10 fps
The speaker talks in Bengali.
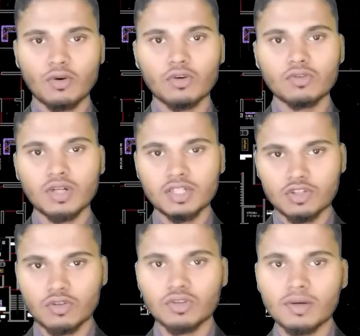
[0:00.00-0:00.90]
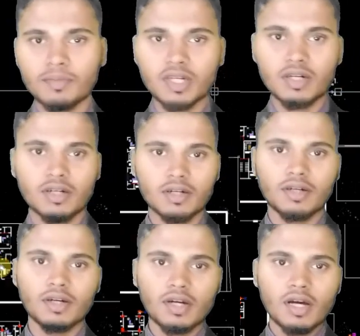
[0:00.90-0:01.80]
অটোক্যাট যখন আমরা
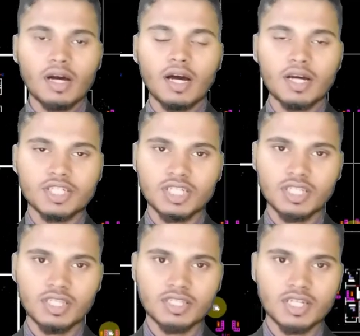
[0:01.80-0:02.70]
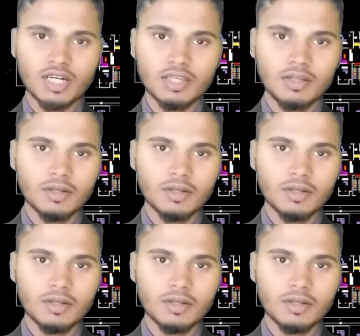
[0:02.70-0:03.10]
শিখতে চাই